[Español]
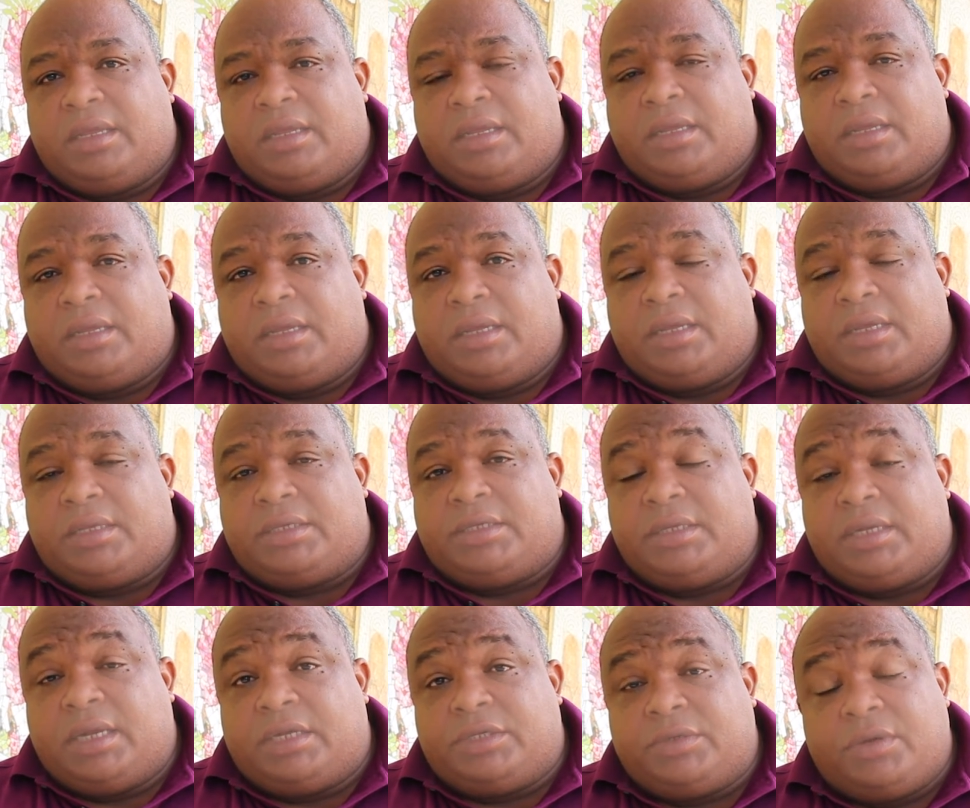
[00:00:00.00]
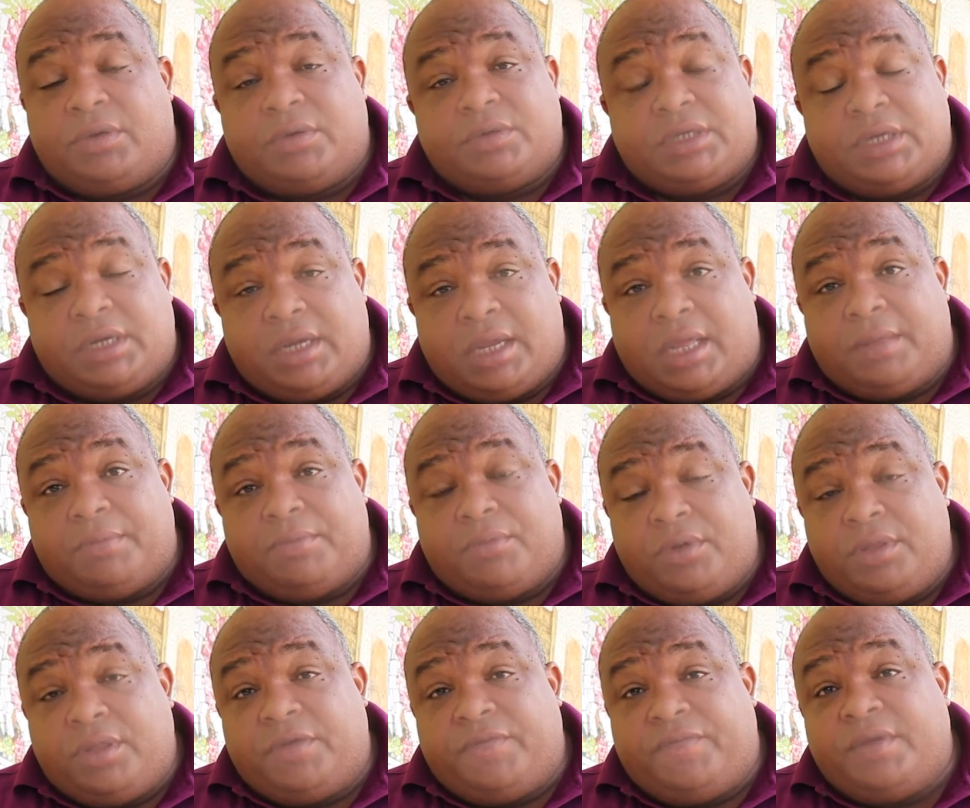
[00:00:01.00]
Eh, sin el suelo sería
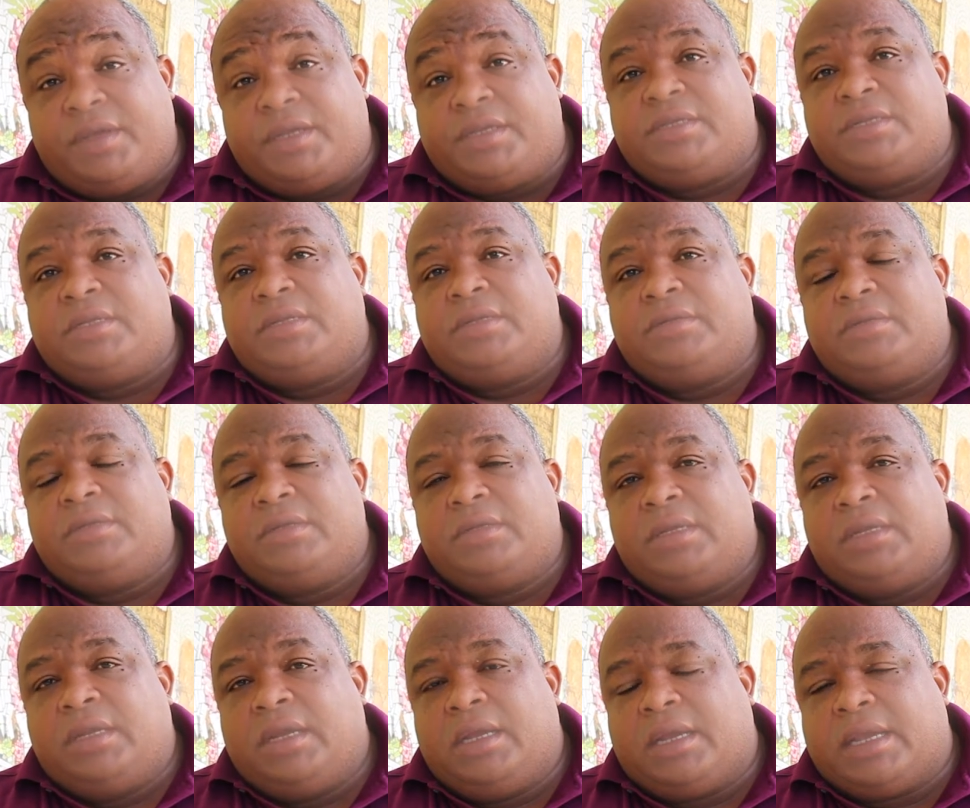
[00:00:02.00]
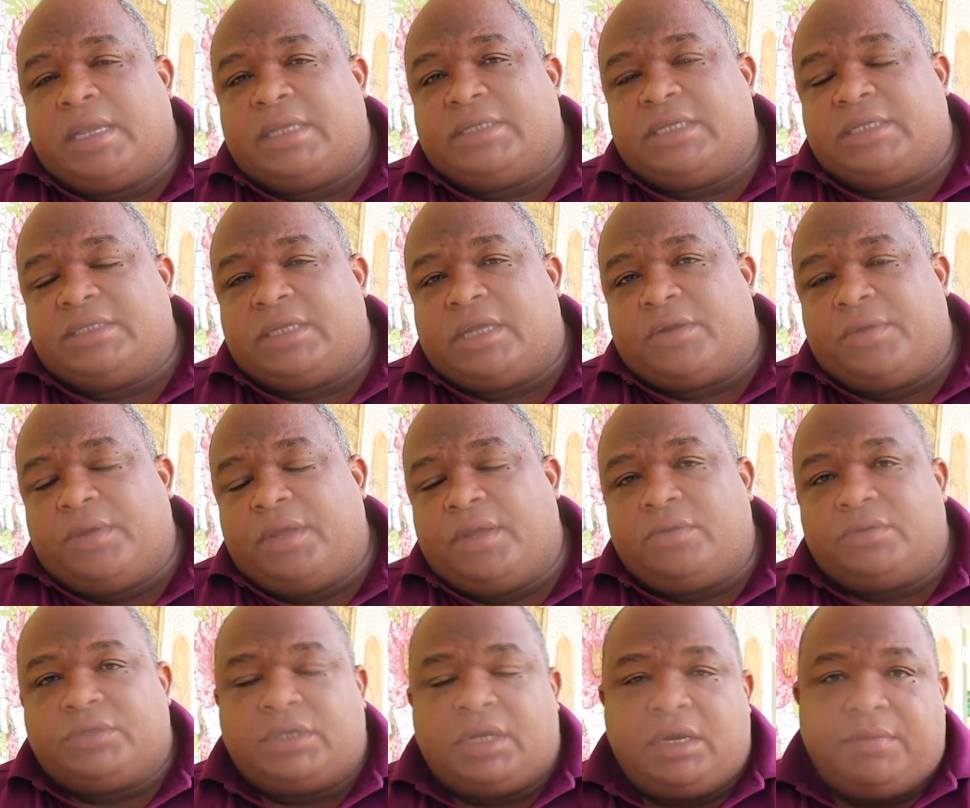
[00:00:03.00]
muy difícil que se
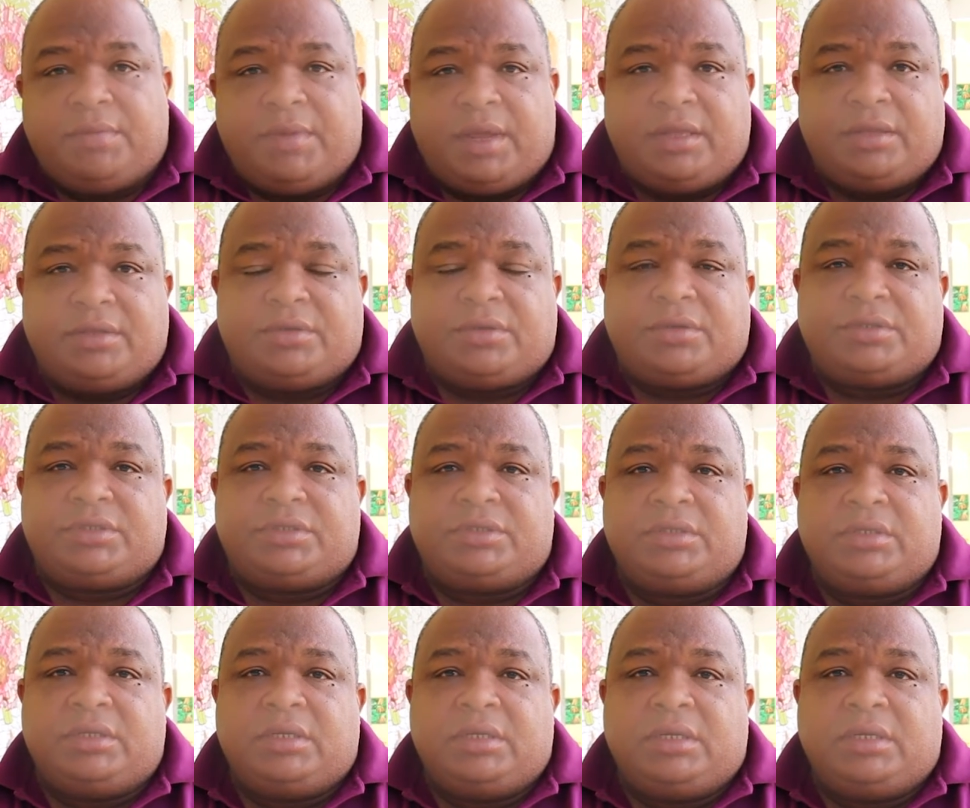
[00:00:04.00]
desarrollen los alimentos,